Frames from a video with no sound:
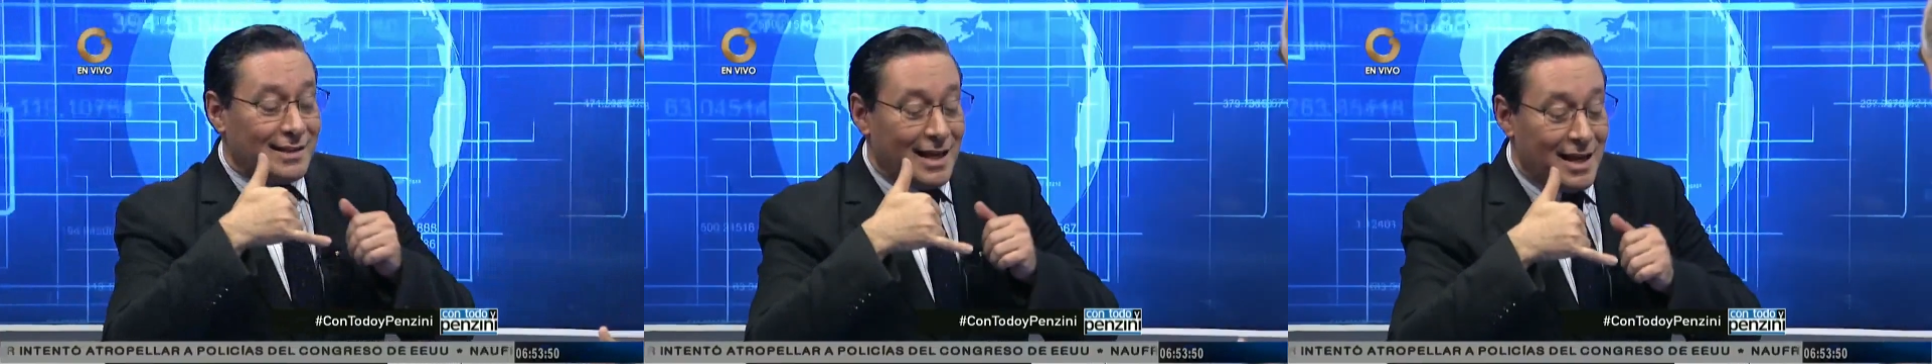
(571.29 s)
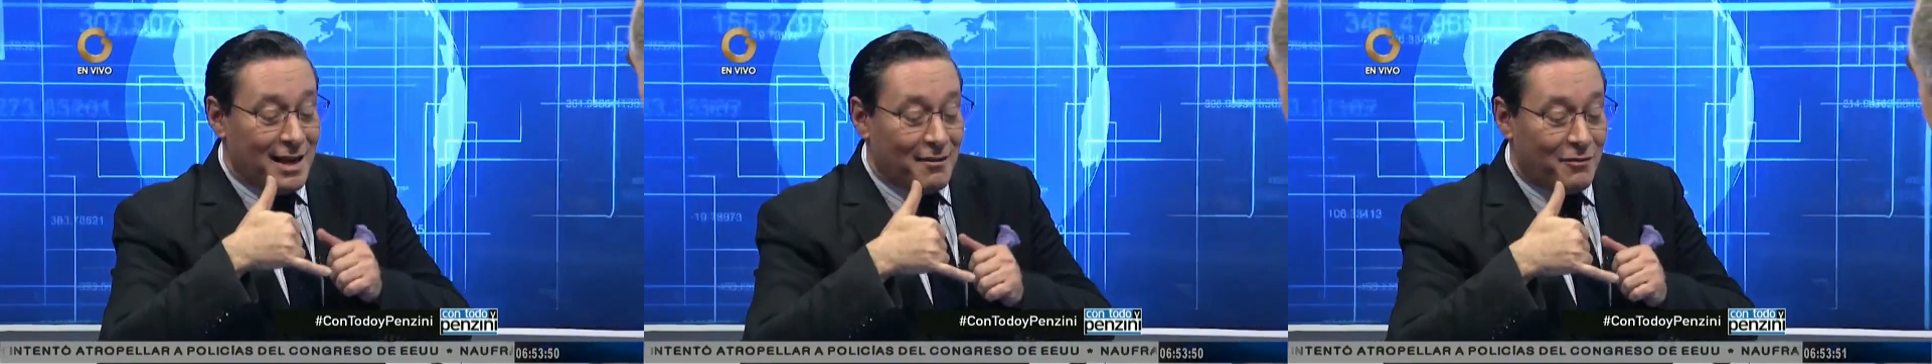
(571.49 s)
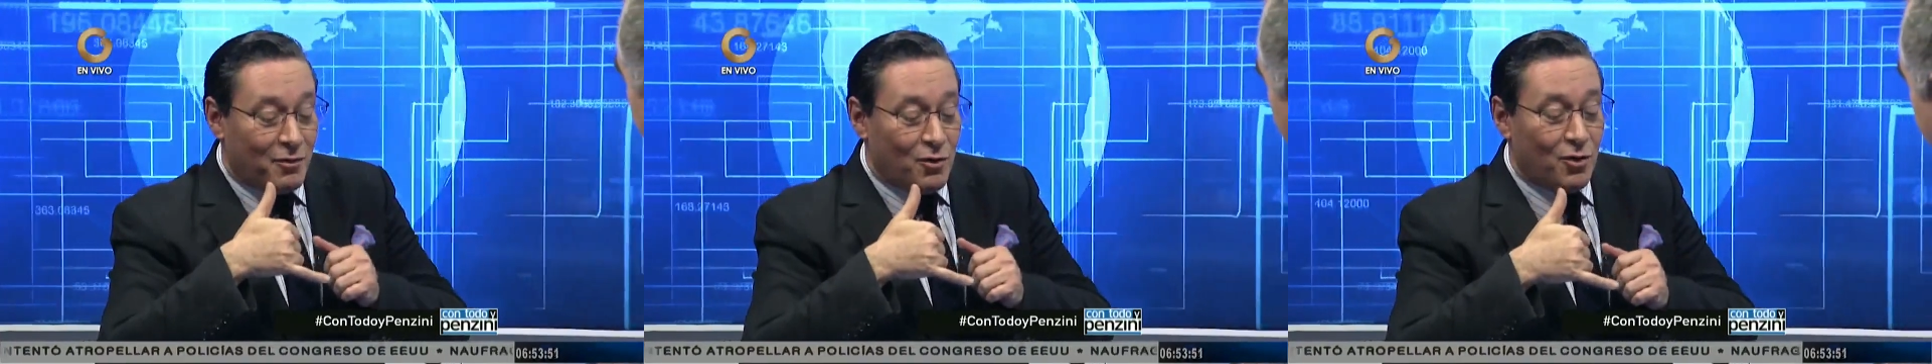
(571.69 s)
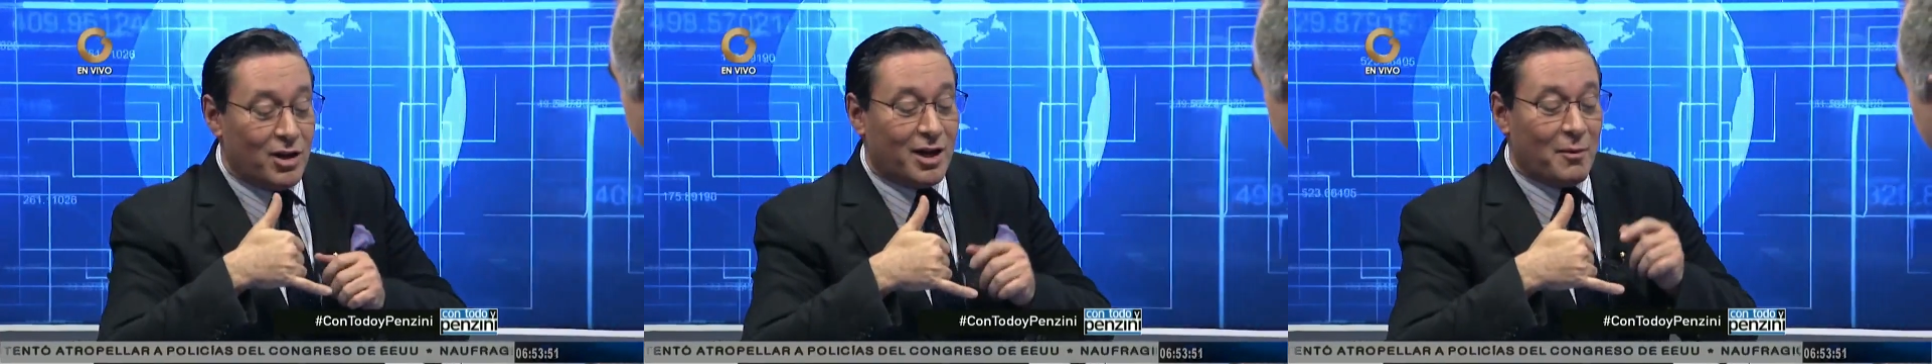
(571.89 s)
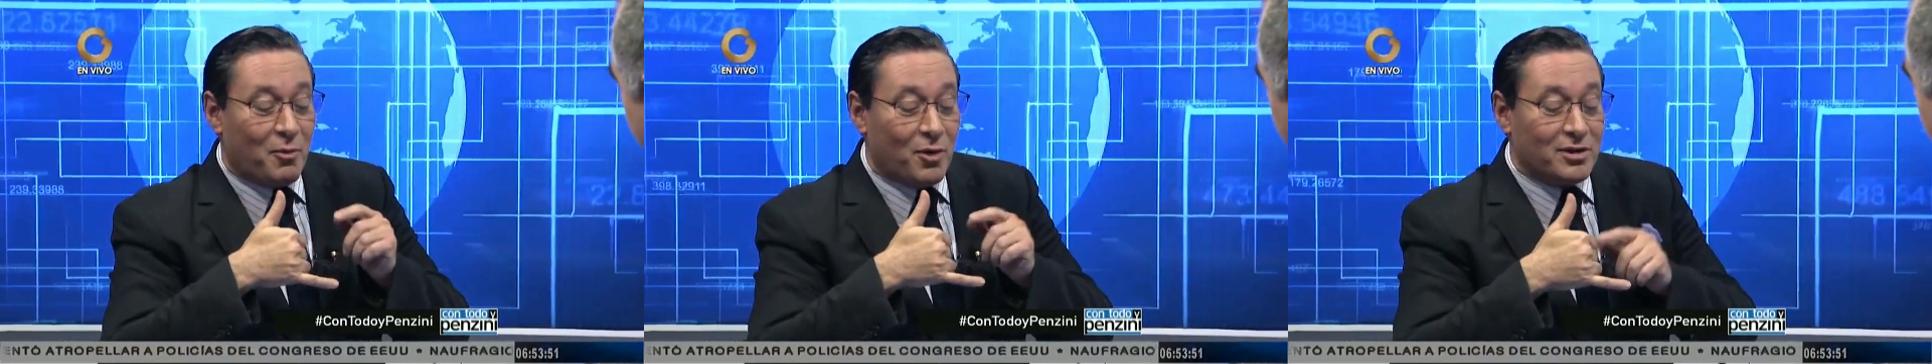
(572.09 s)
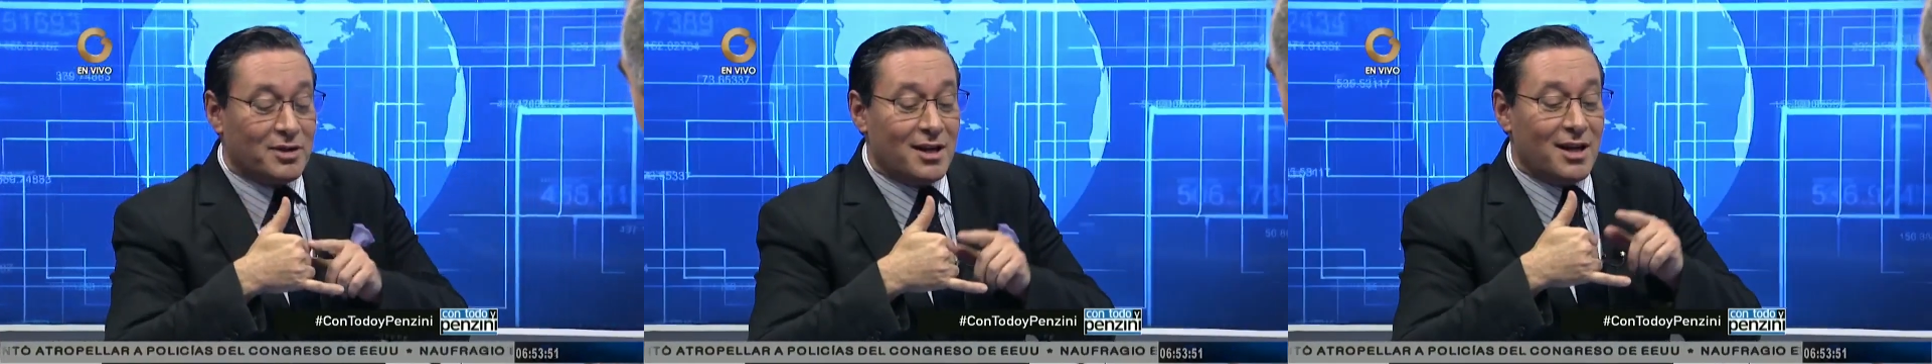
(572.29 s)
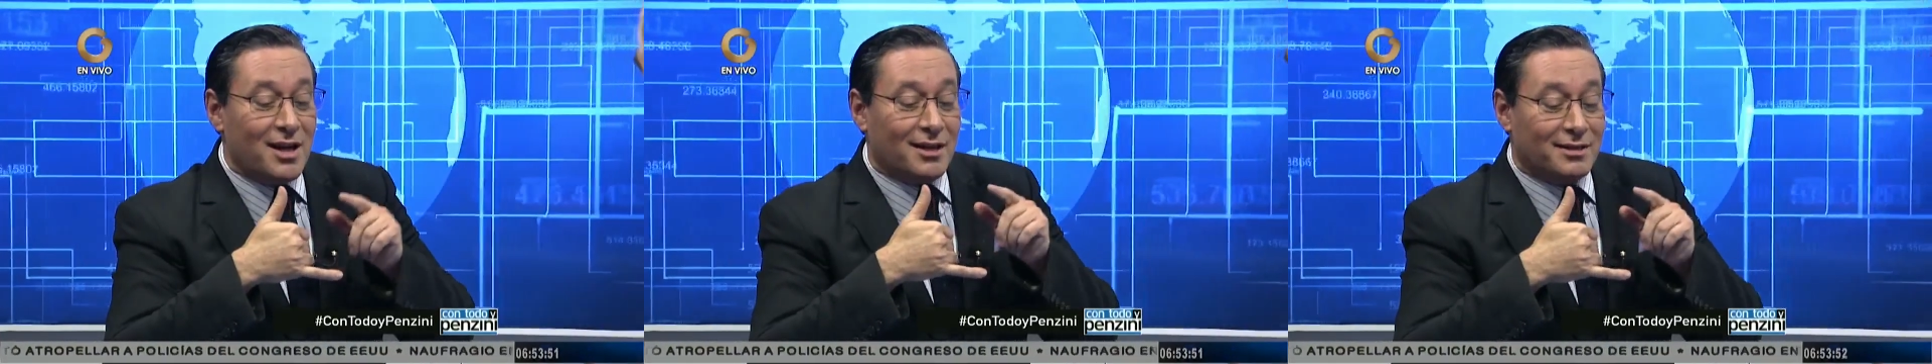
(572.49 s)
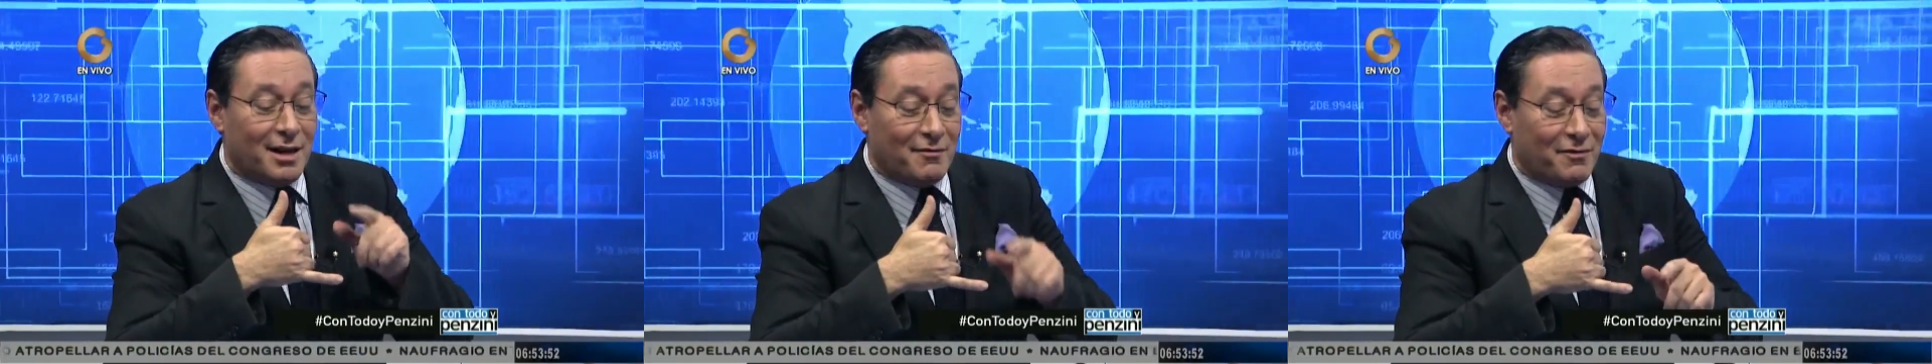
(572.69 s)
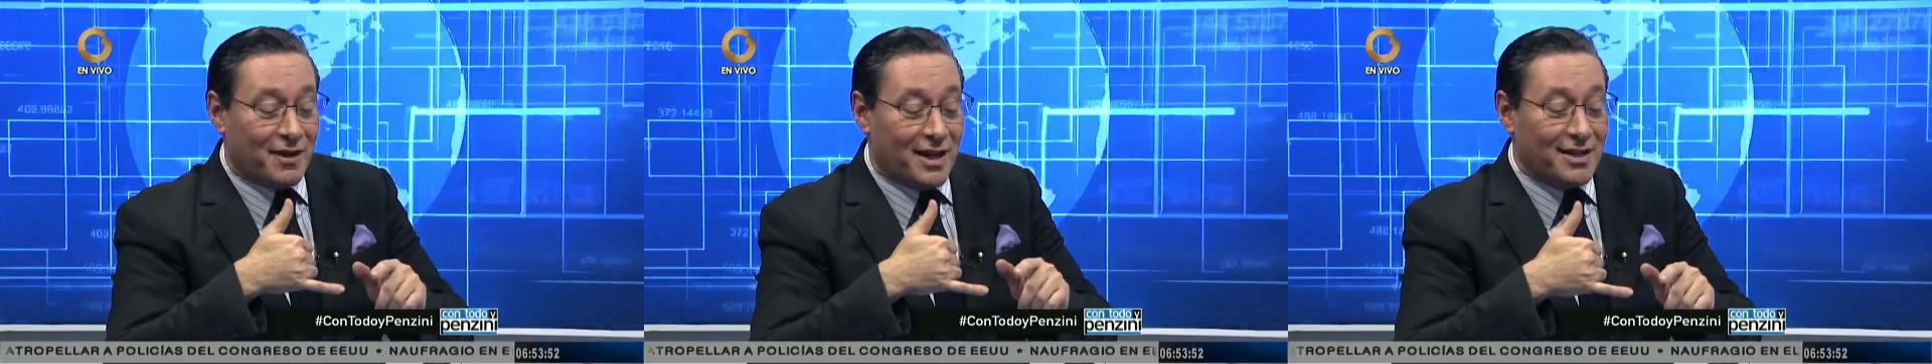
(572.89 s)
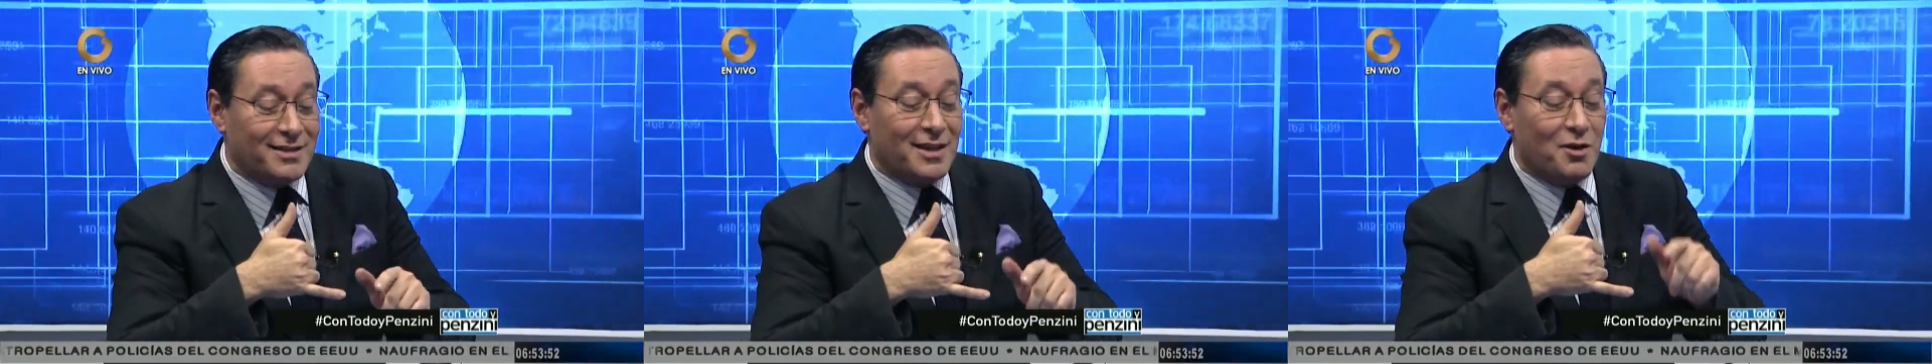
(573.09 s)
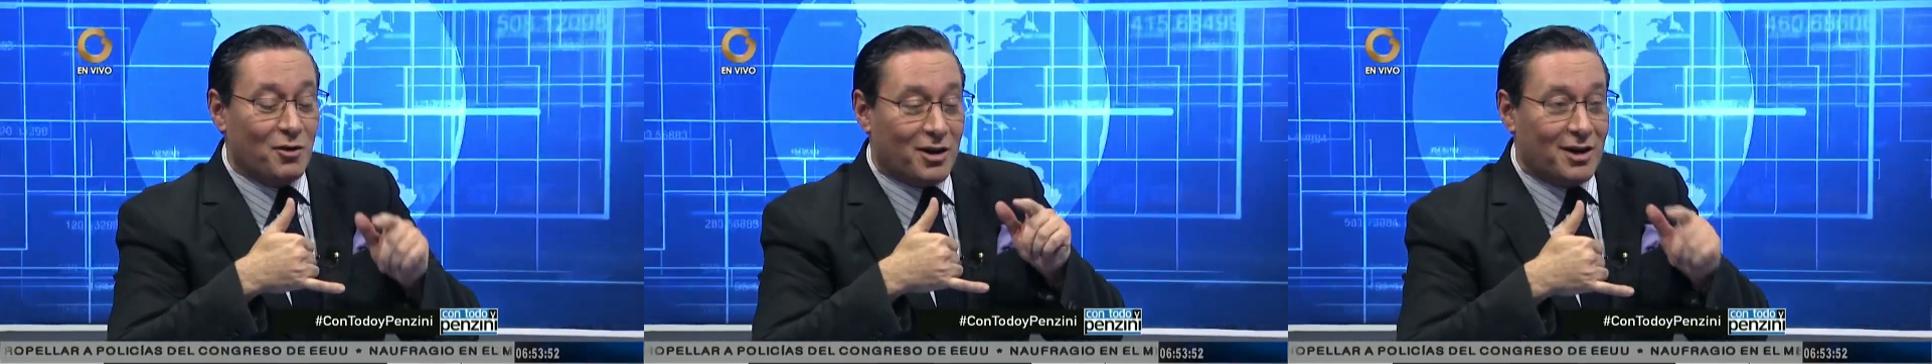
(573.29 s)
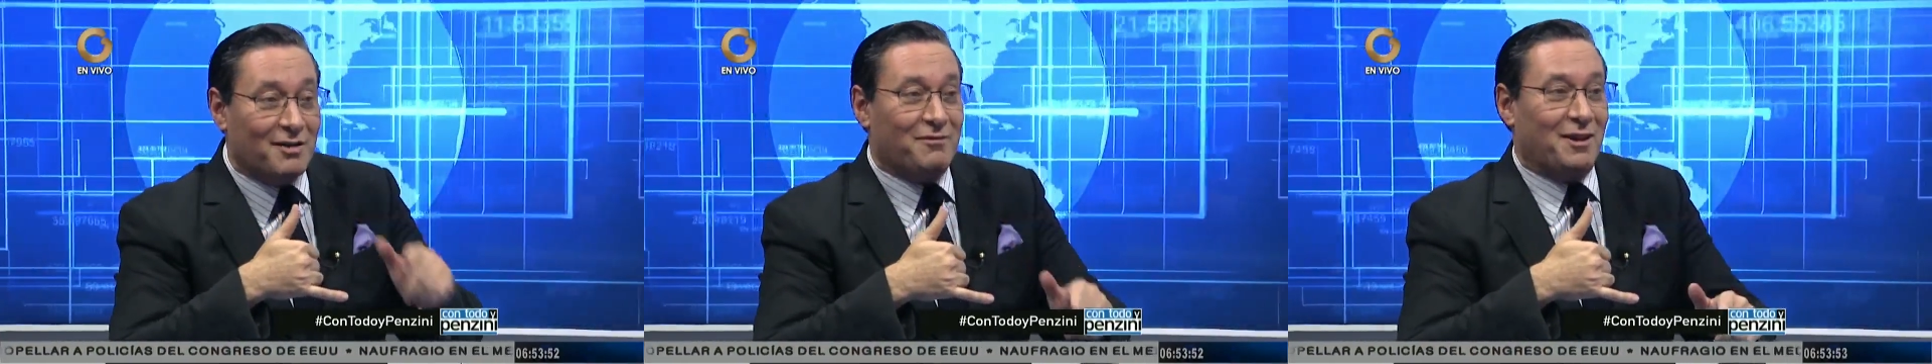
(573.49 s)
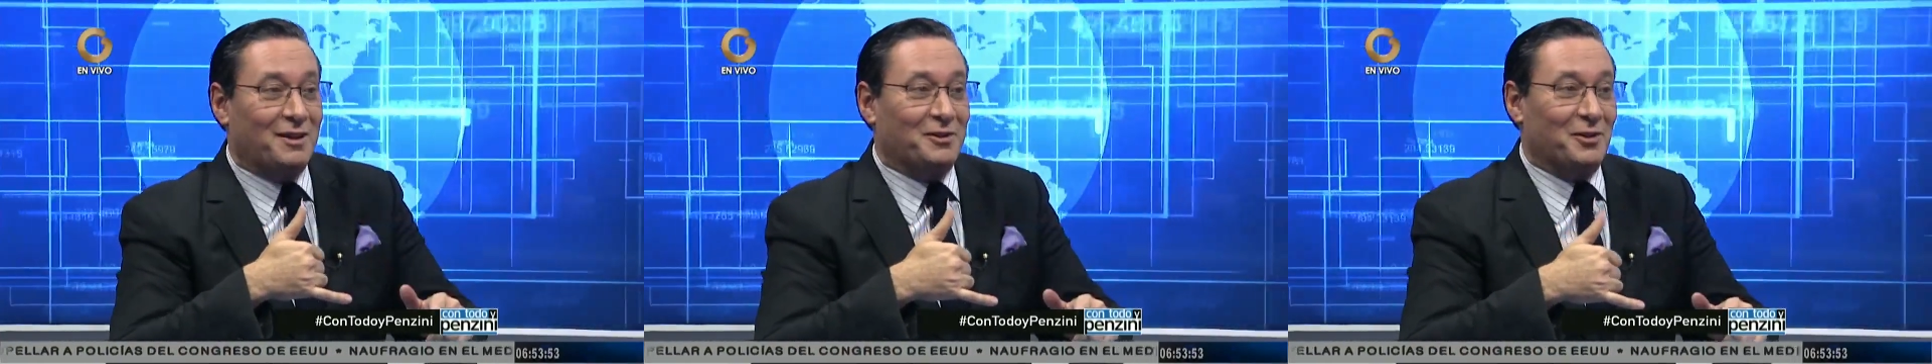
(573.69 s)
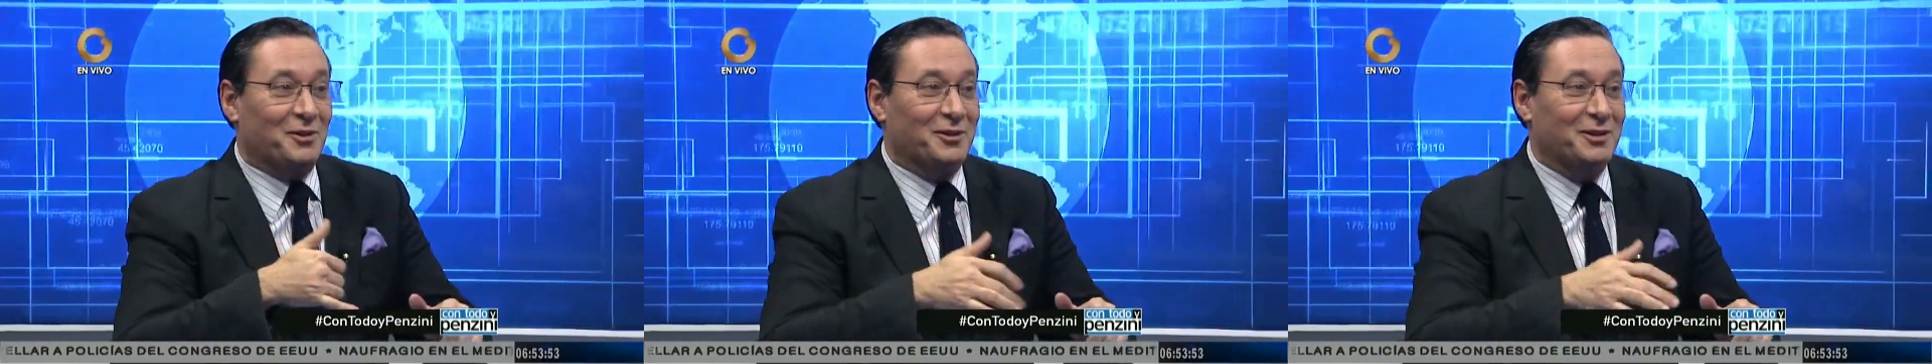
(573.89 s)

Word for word: teléfono y que pueda hacerle la transferencia de lo que le faltó.